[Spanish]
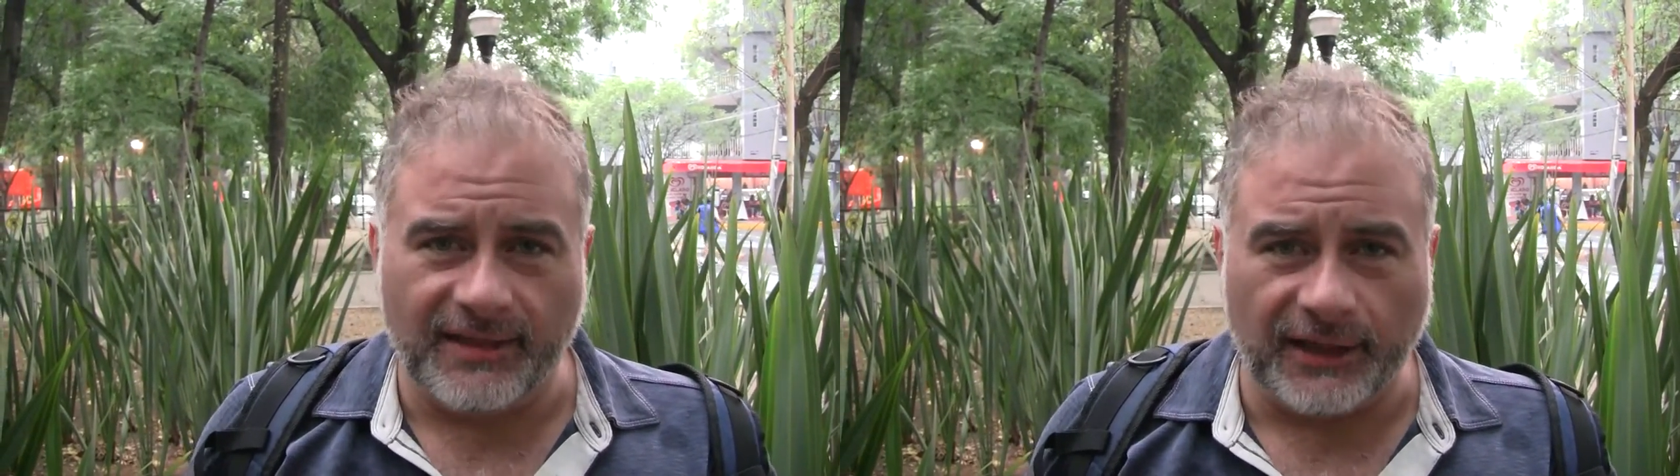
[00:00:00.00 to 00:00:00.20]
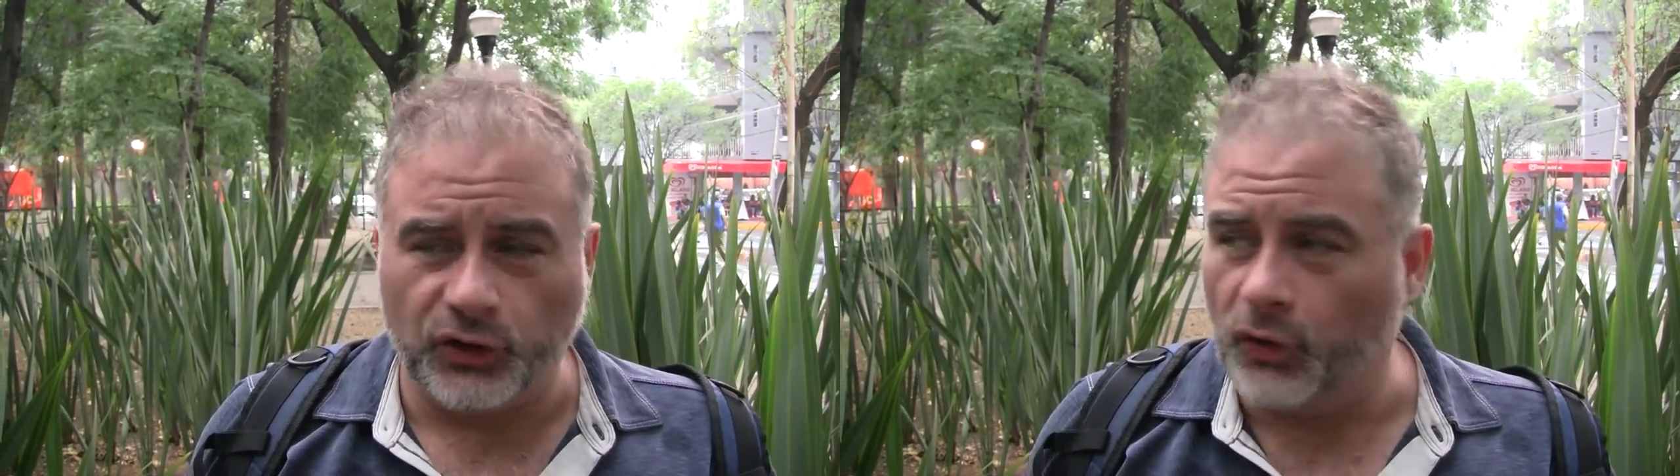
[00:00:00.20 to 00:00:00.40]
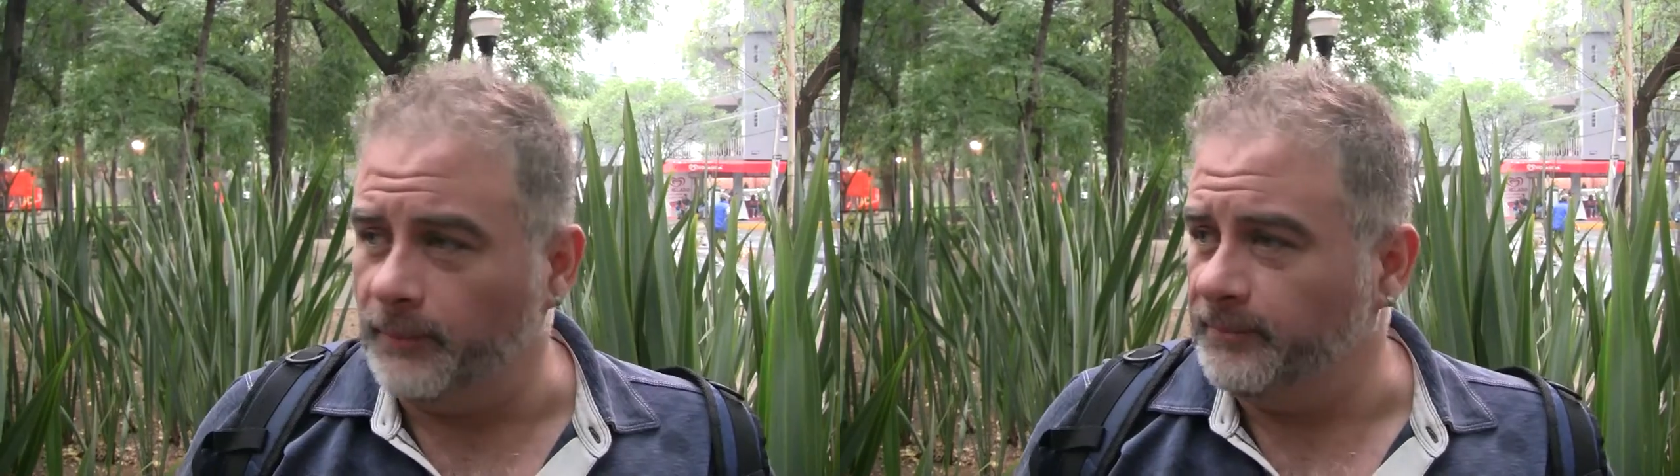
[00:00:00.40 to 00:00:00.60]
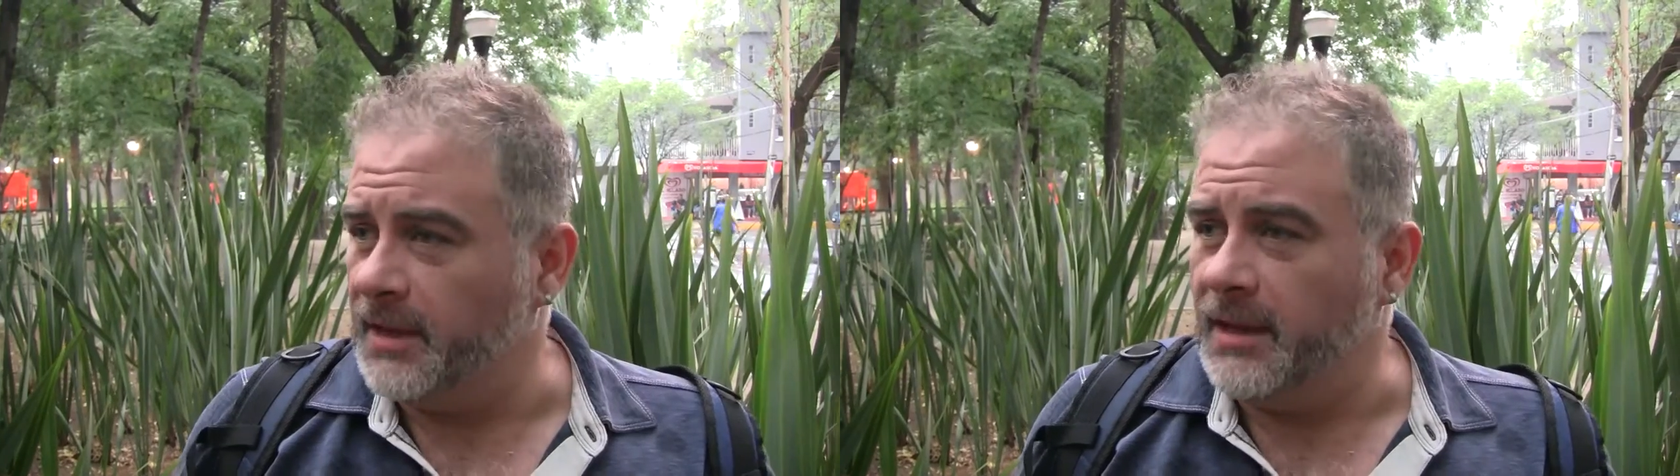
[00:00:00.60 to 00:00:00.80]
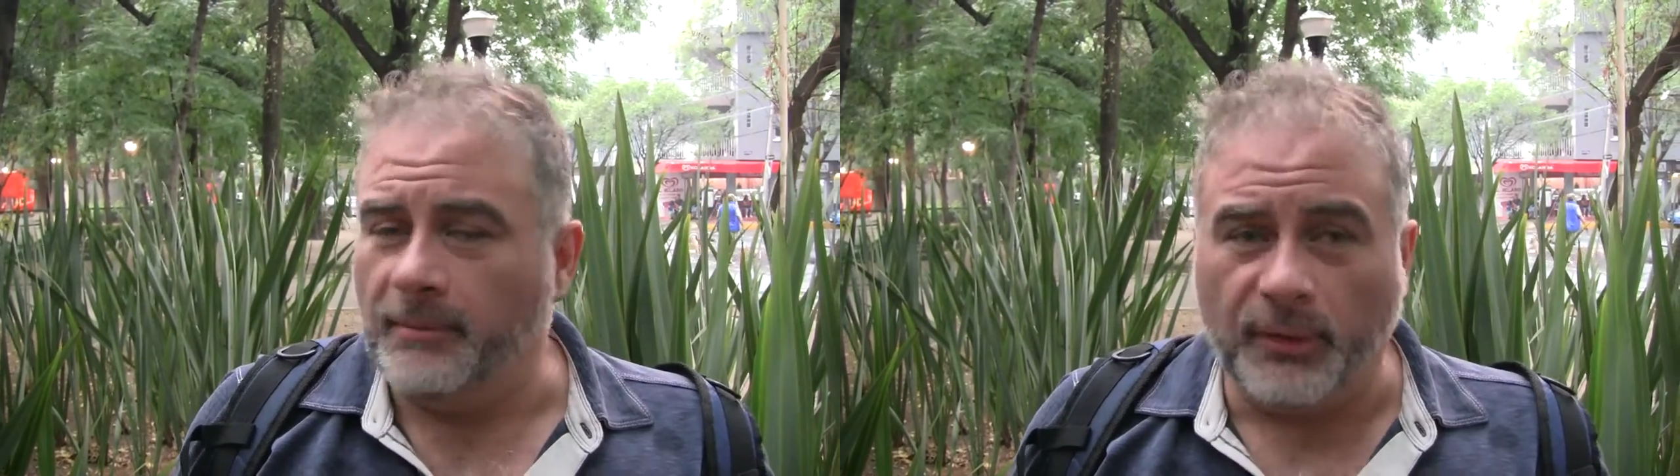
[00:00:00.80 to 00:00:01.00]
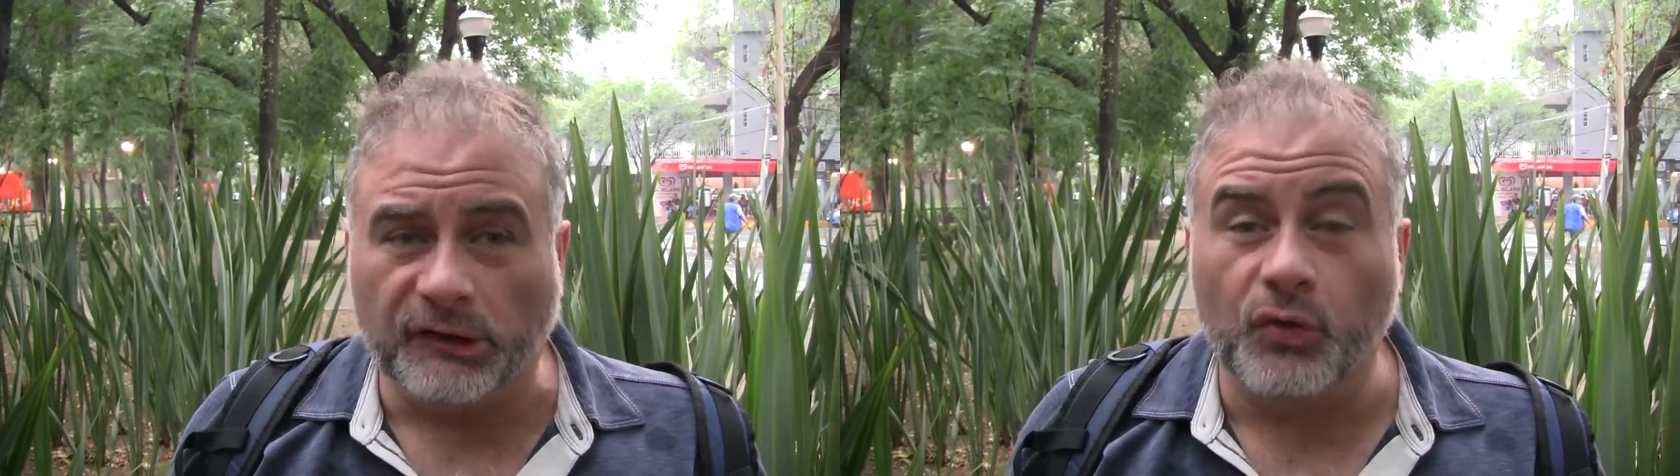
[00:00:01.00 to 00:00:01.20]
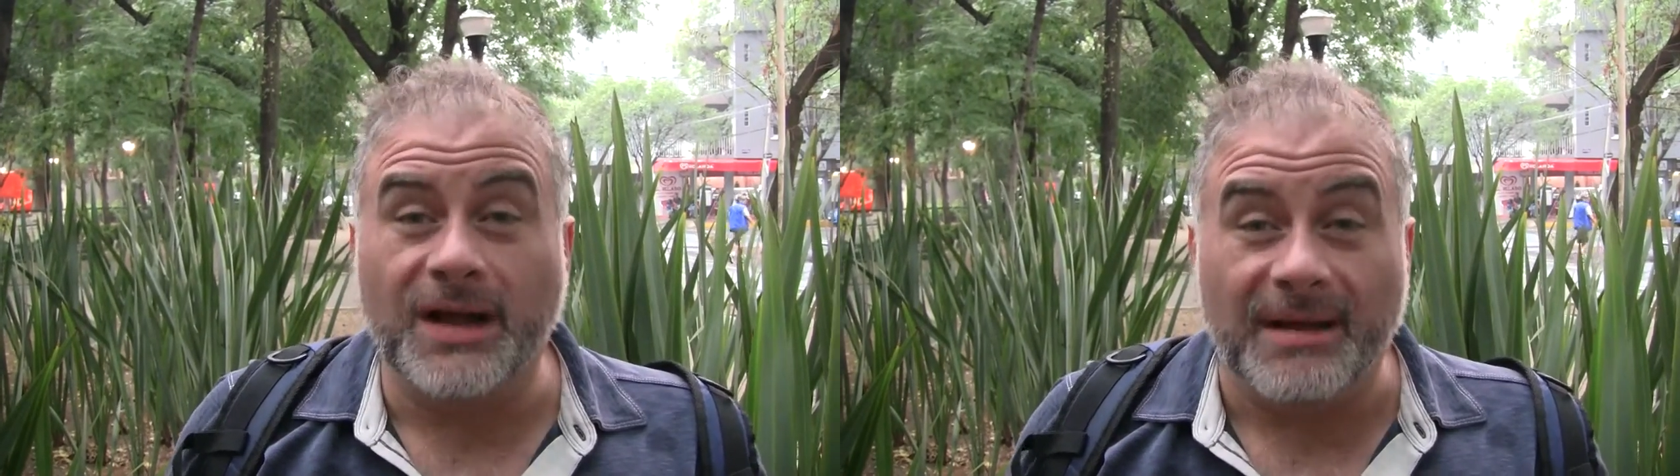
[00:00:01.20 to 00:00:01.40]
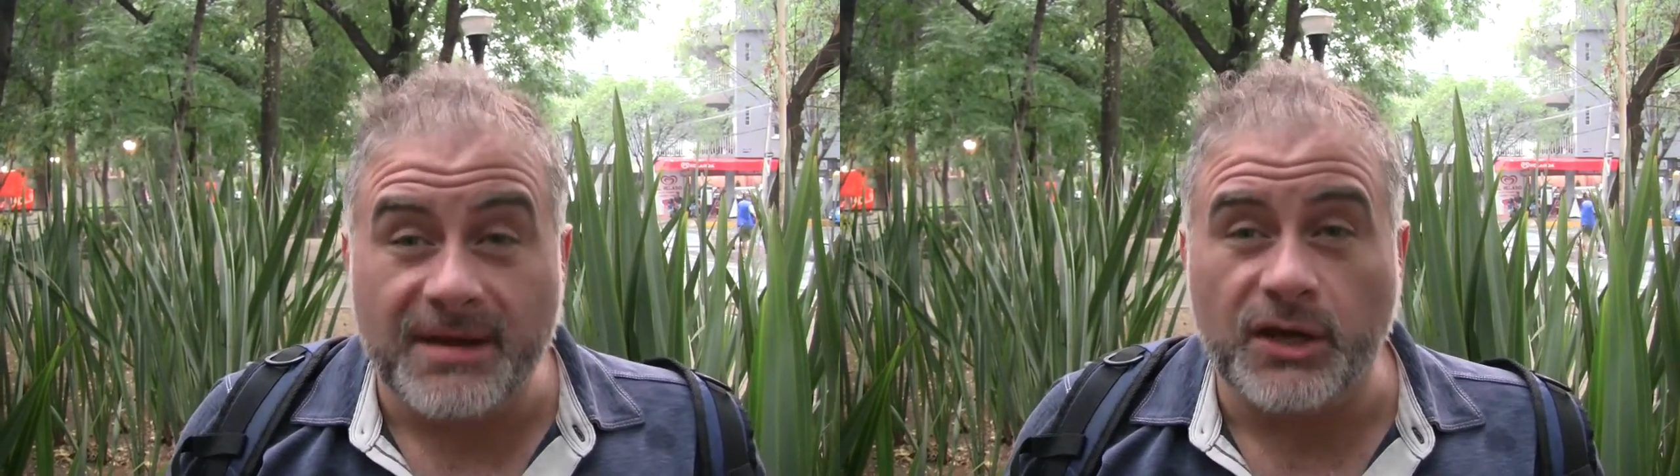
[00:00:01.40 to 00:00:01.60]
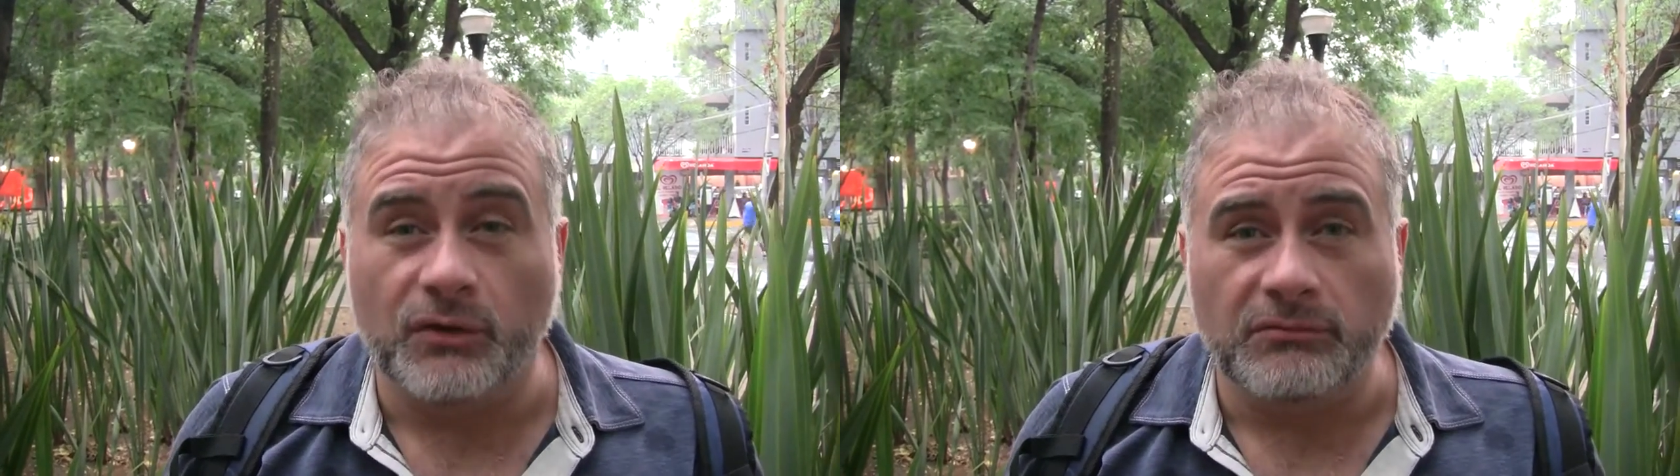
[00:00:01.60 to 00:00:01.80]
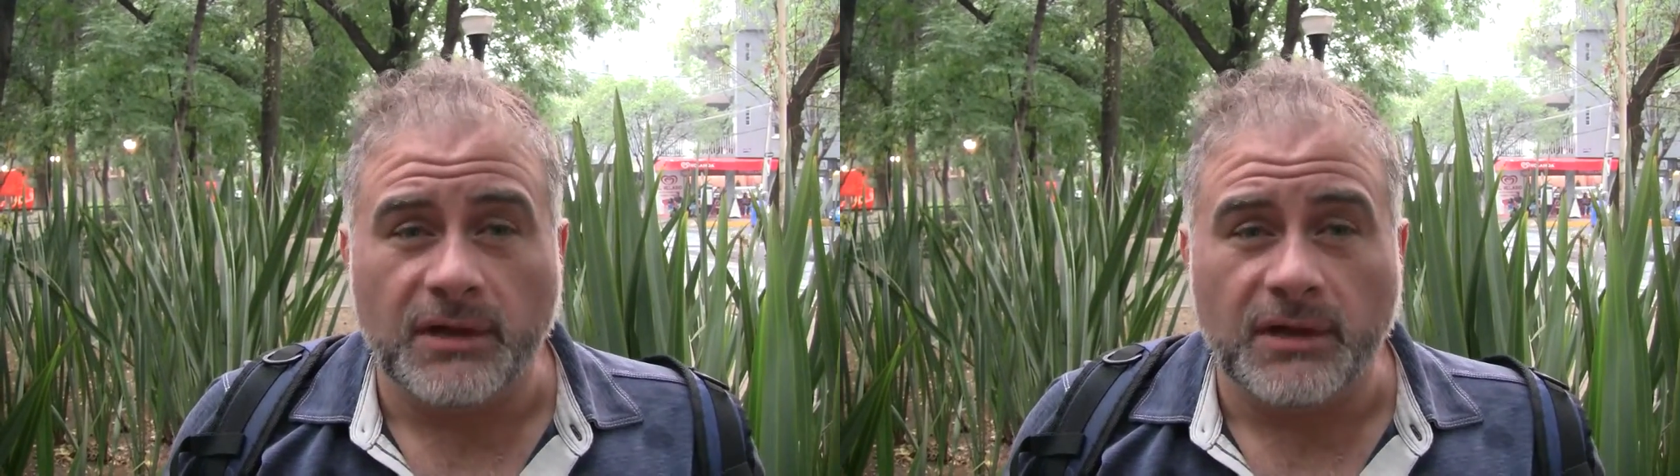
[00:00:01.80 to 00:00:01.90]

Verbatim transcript: dando pues un camino